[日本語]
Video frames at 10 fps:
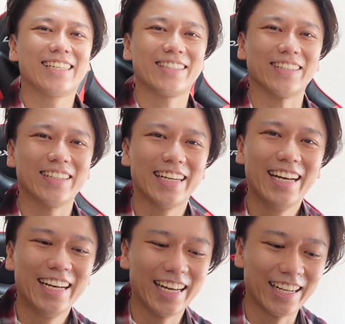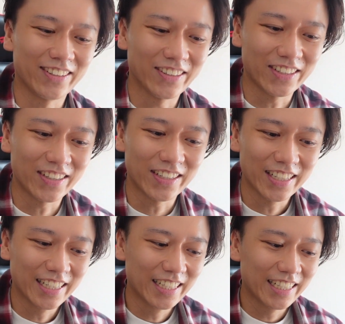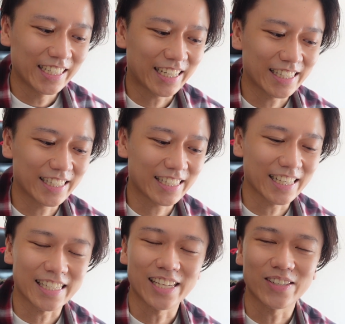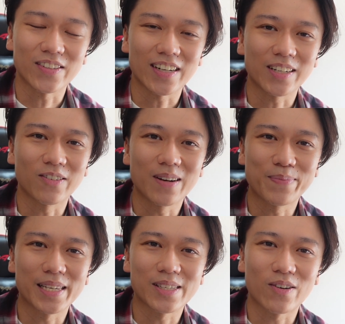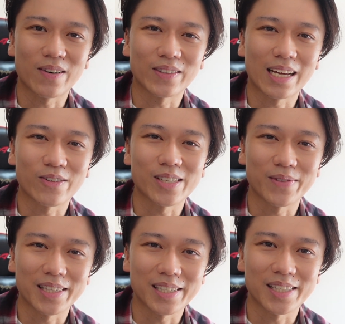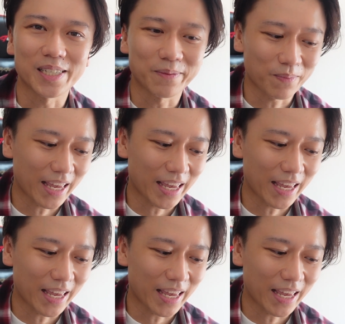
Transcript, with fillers: ちょっとあのー引き続きですね、ちょっとあの、ワンピースコラを楽しみつつ、